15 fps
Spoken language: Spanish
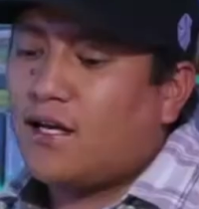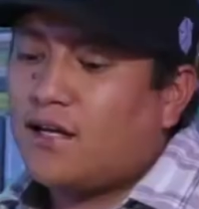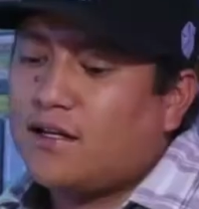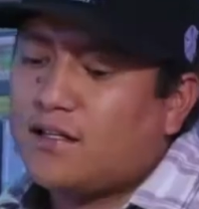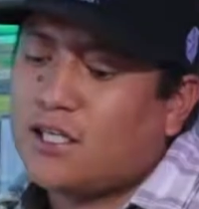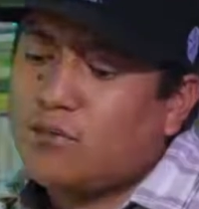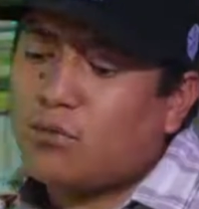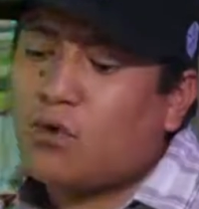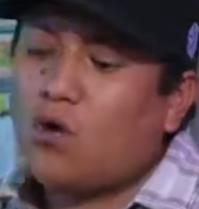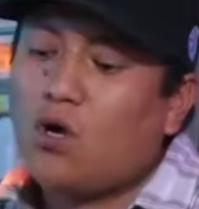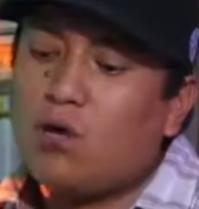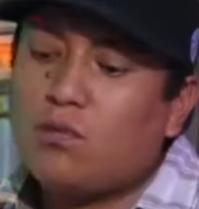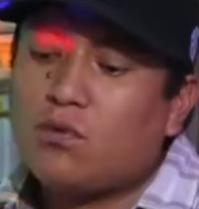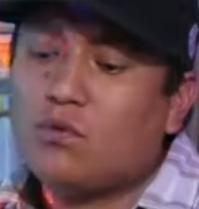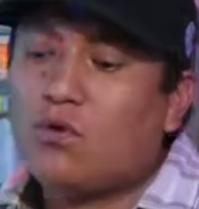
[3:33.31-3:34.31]
El hip
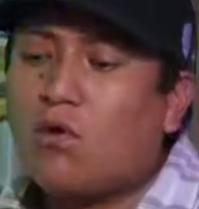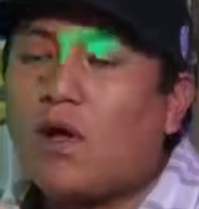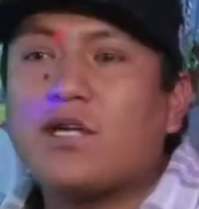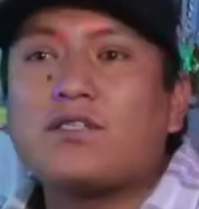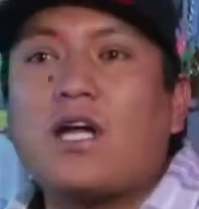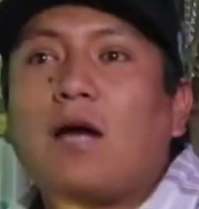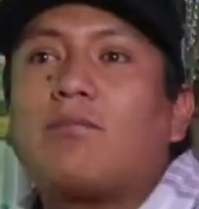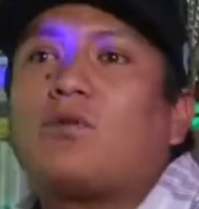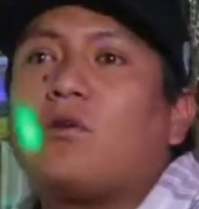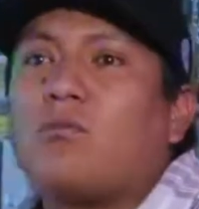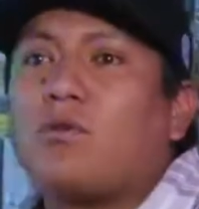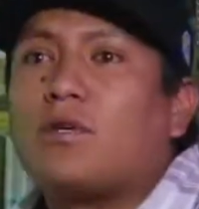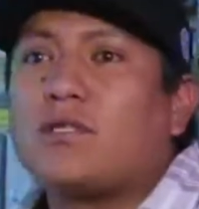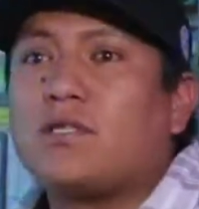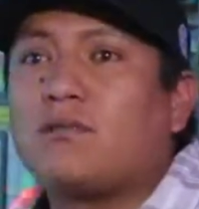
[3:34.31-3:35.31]
hop o el rap,
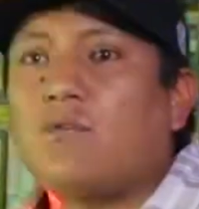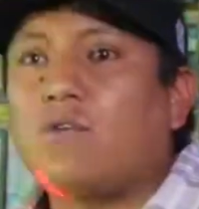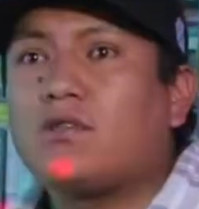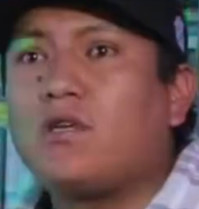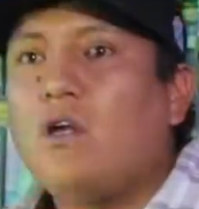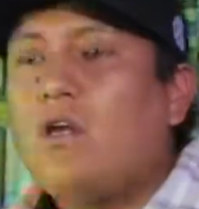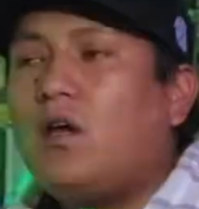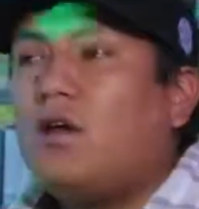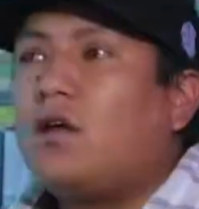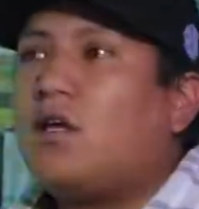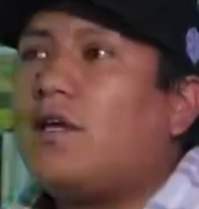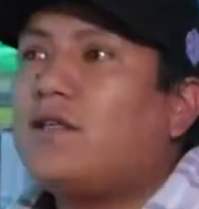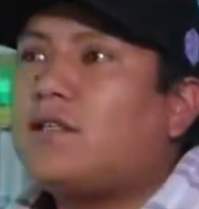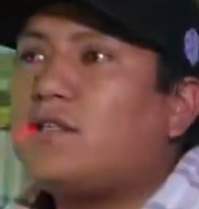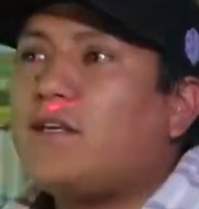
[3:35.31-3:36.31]
como decimos,
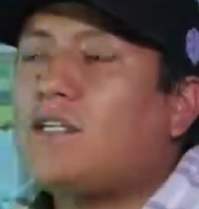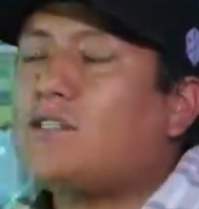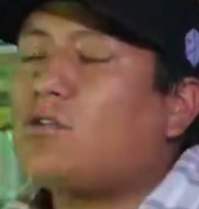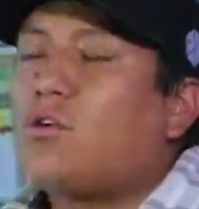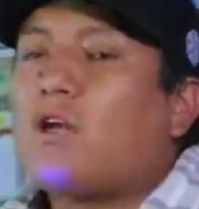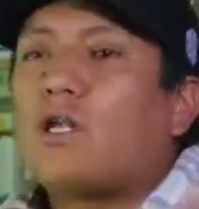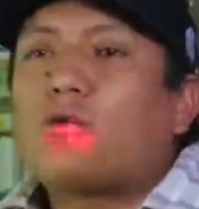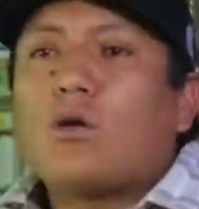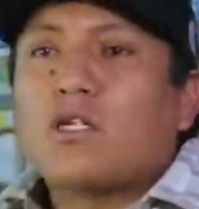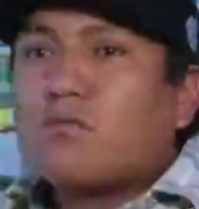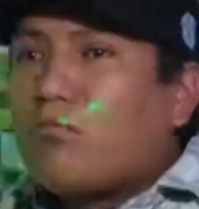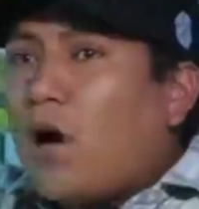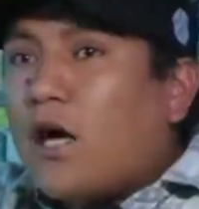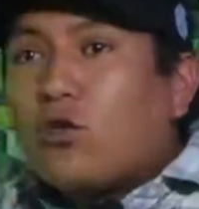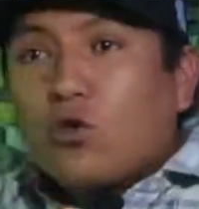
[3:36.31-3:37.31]
es, con
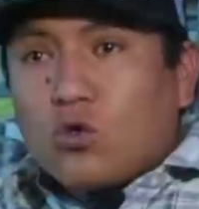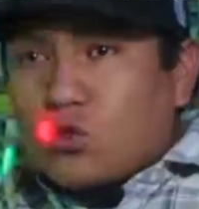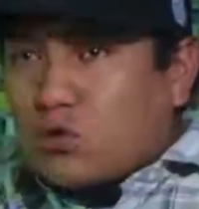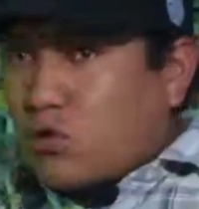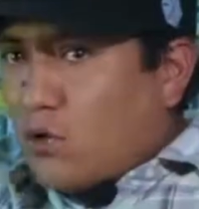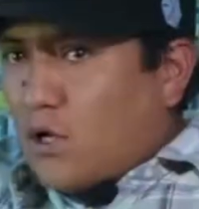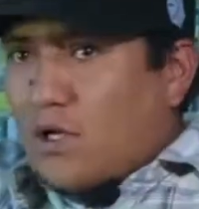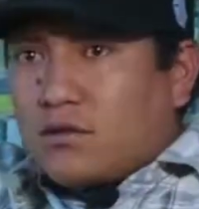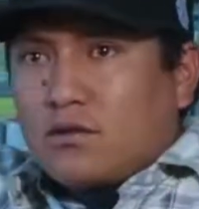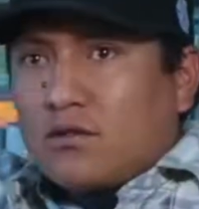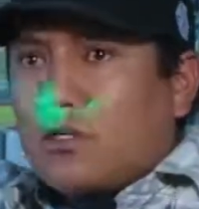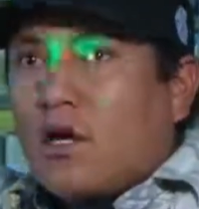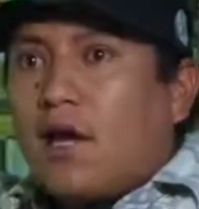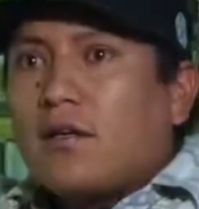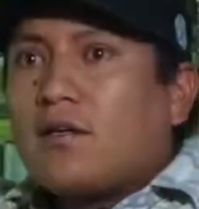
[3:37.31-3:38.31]
letras mayúsculas, o
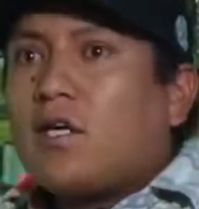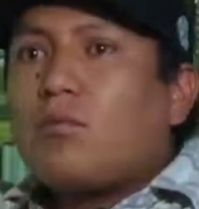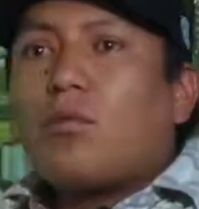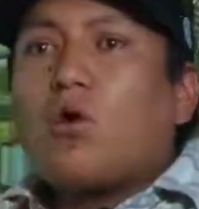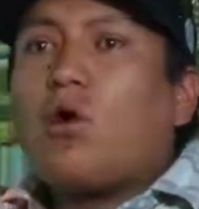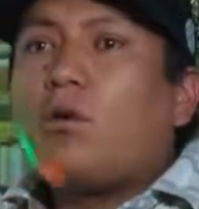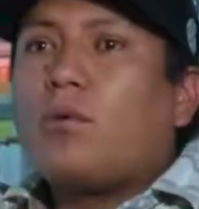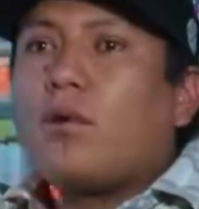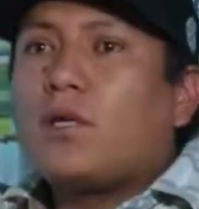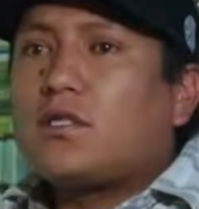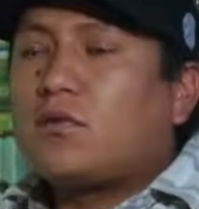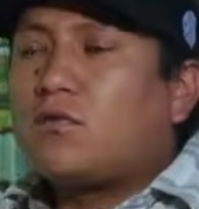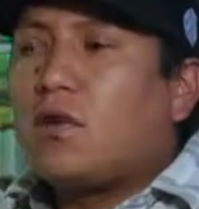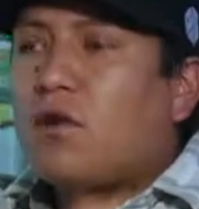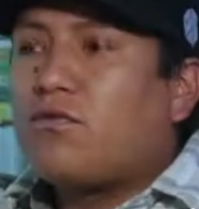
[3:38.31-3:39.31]
sea, hip hop
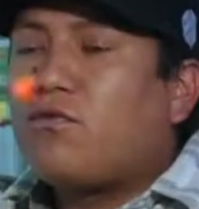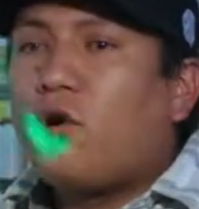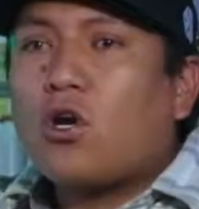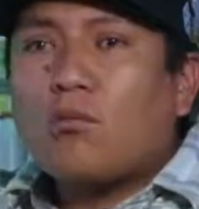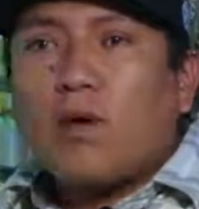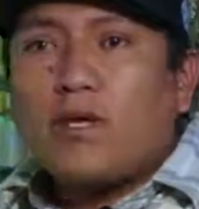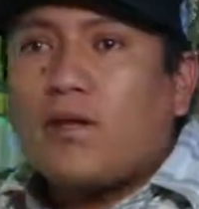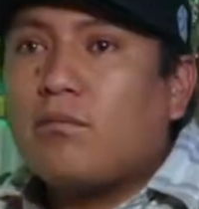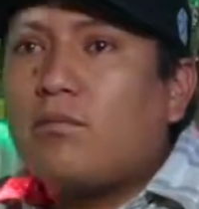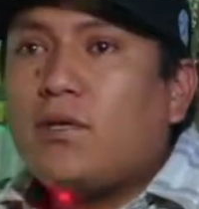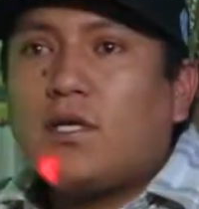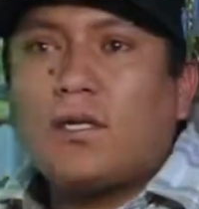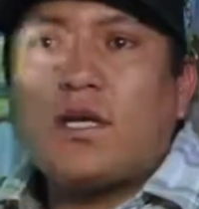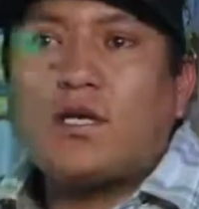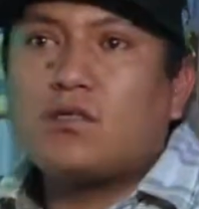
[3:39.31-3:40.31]
es una forma de
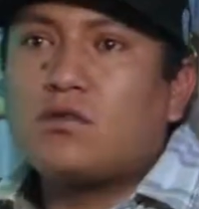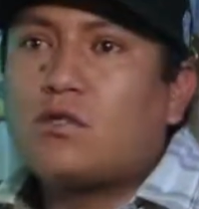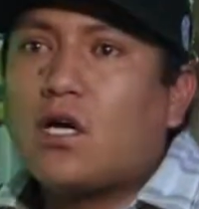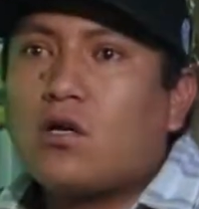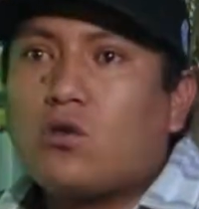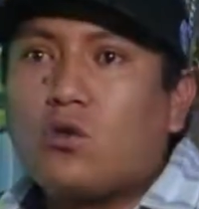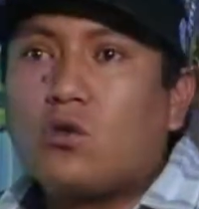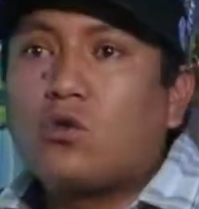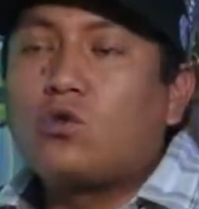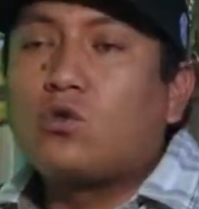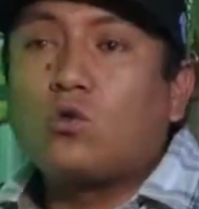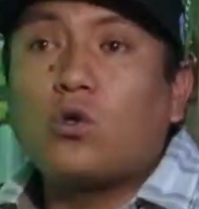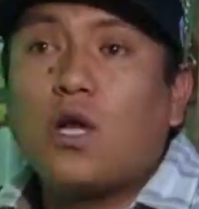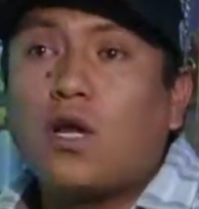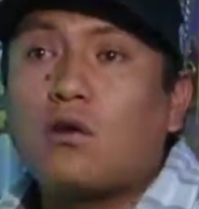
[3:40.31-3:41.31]
vida, es una
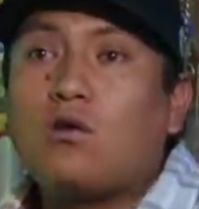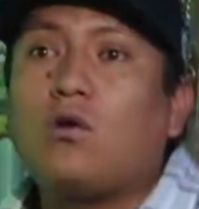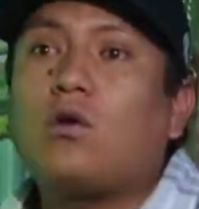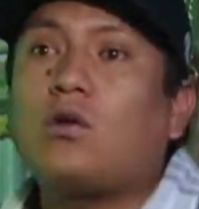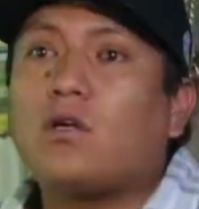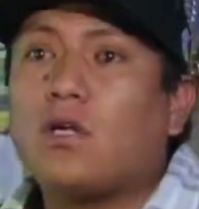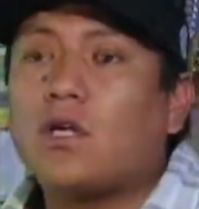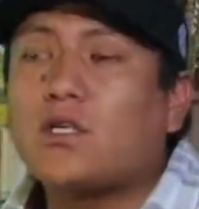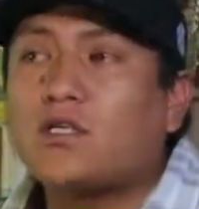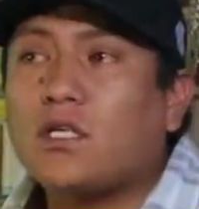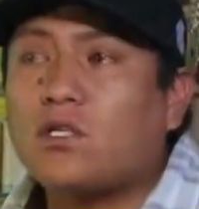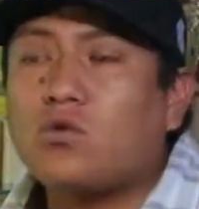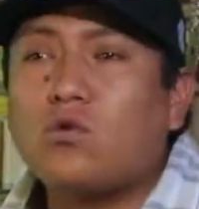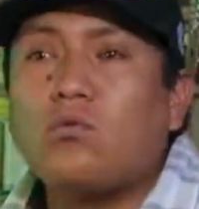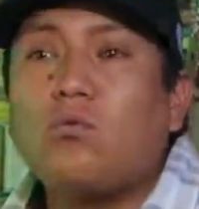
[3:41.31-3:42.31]
cultura, ¿no?
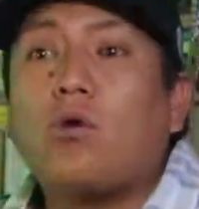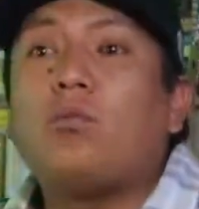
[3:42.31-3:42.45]
es un